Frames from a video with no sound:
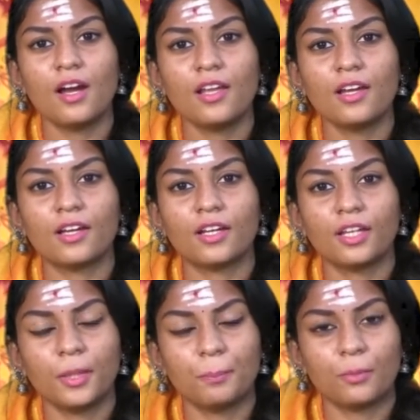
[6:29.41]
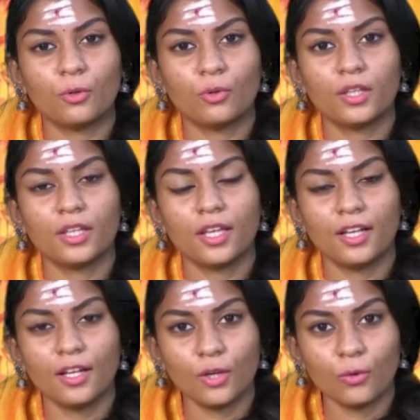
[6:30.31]
ஆனால் இப்போ
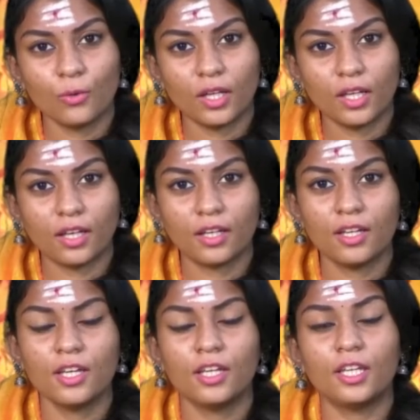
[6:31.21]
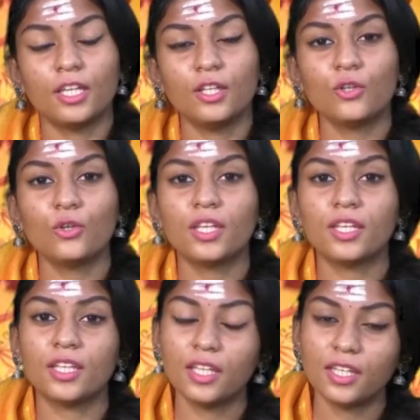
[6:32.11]
எல்லாரும் உங்களை இன்னும் நீ
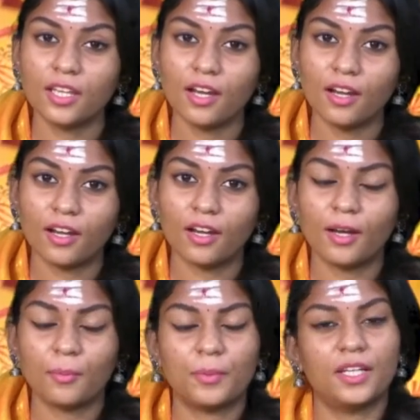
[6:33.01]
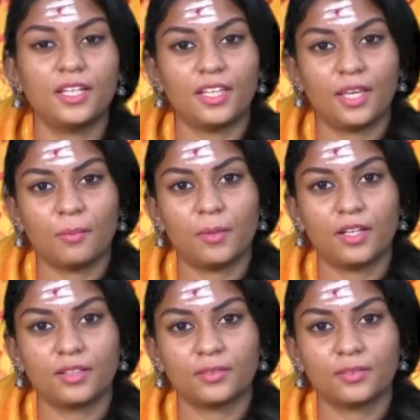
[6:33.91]
இருக்கியா அப்படின்ட்டு கேட்பாங்க